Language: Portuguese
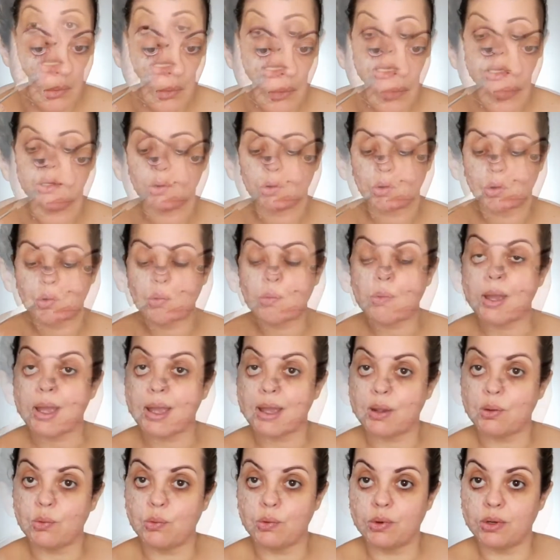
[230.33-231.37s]
Aí com
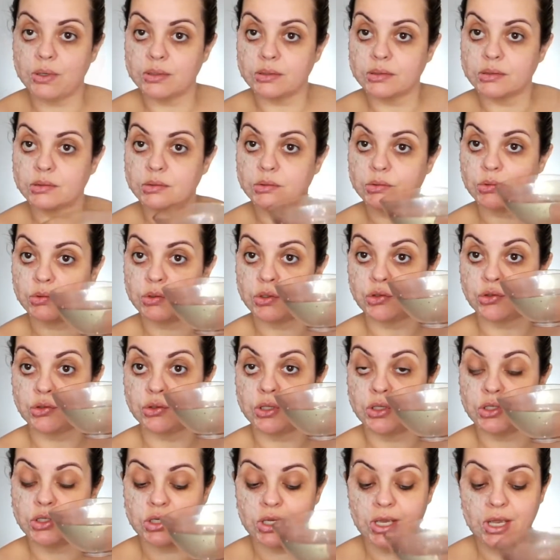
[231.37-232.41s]
água, com a
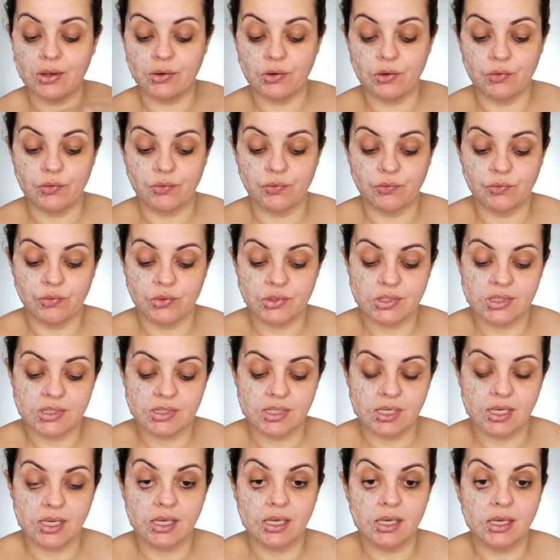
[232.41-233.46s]
ajuda de água,
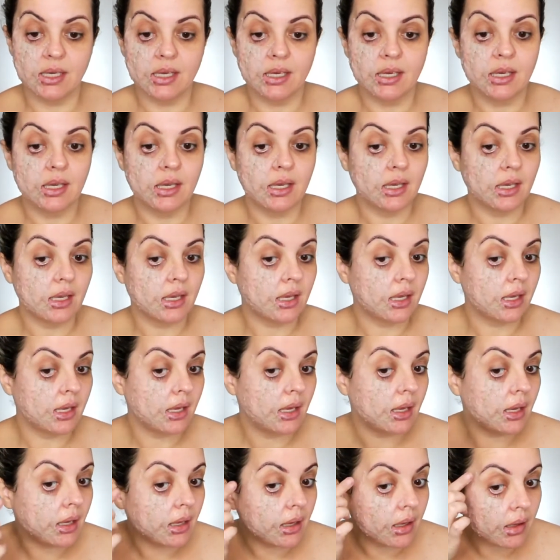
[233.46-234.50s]
você
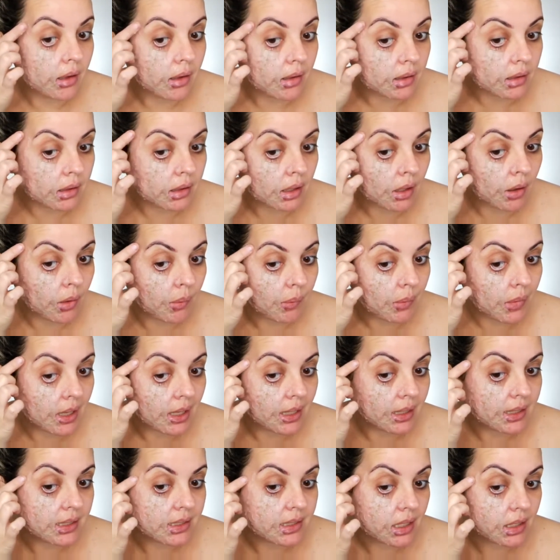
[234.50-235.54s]
é, dá
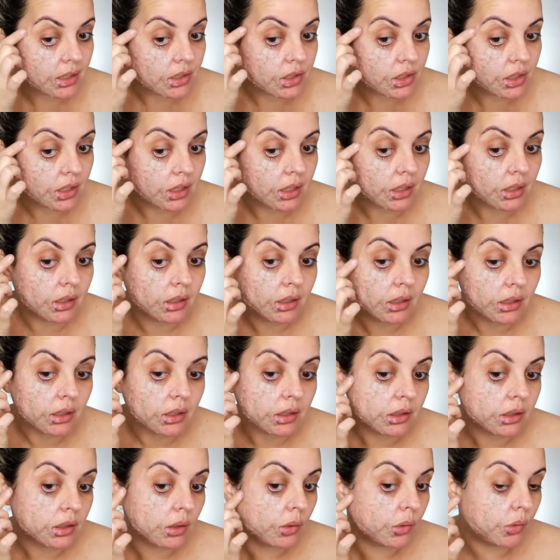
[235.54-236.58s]
uma alisadinha
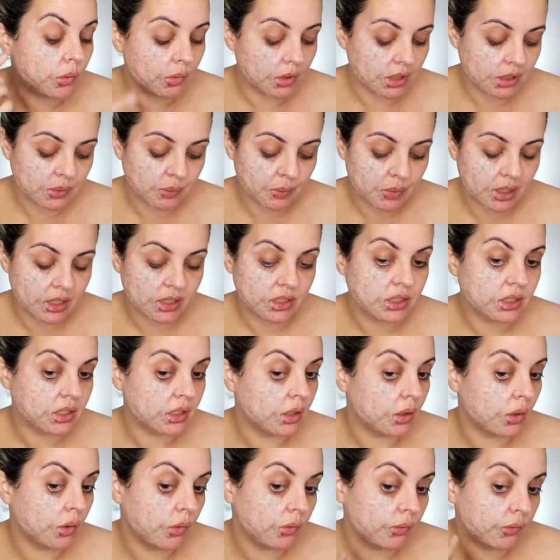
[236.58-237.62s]
em algumas partes
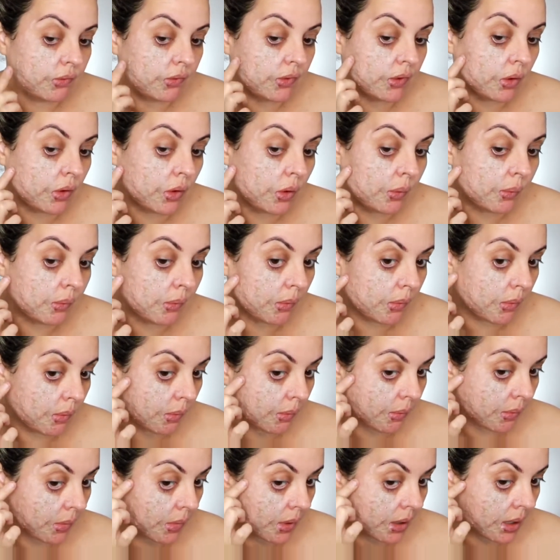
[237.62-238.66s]
que ficou
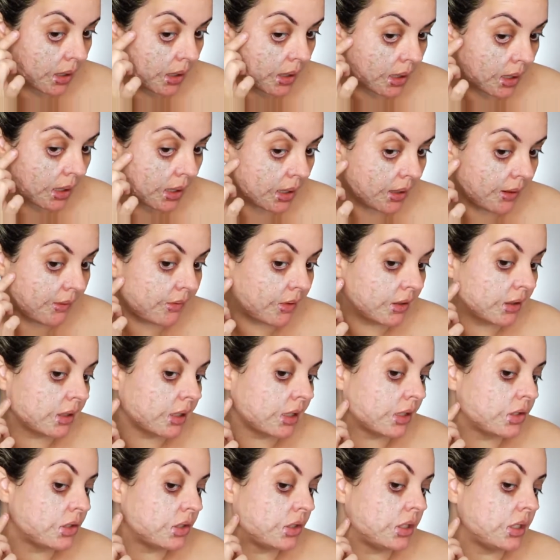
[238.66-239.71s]
é,
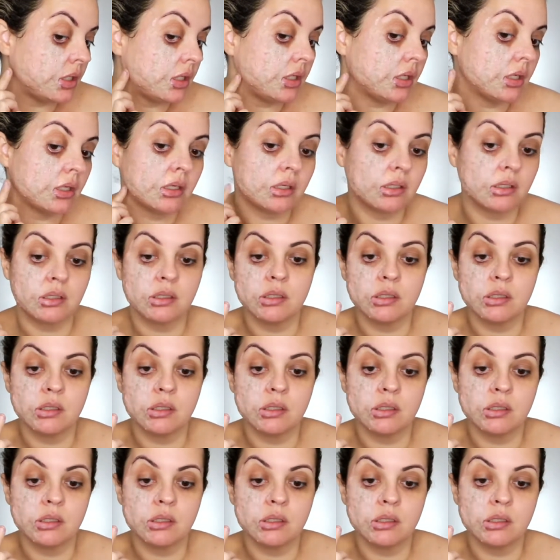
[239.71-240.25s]
levantadinha,